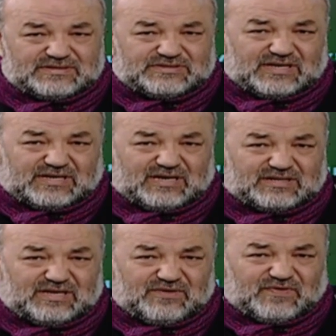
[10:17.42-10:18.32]

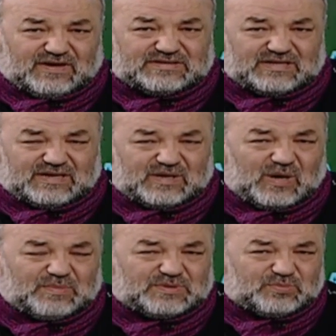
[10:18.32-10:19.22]
Zekat, infak, sadaka
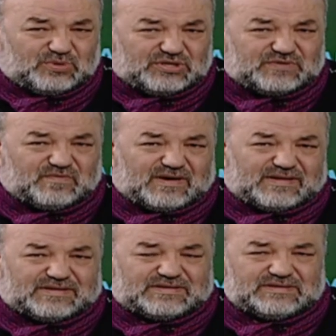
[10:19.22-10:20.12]
hepsi bunun için
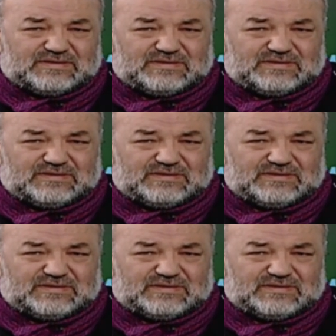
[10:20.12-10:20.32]
vardır.